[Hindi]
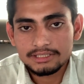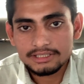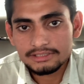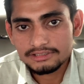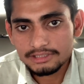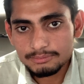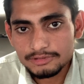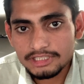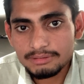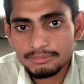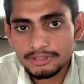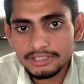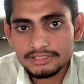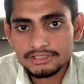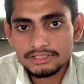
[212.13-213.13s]
कि सबसे
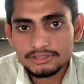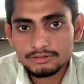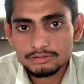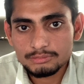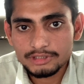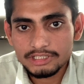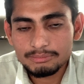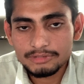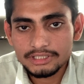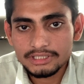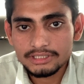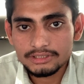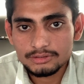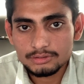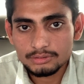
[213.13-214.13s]
मेन चीज दुबई
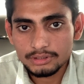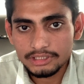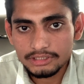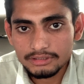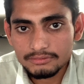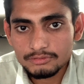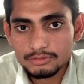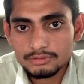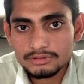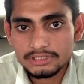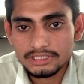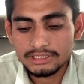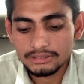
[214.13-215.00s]
में जो इंटरव्यूज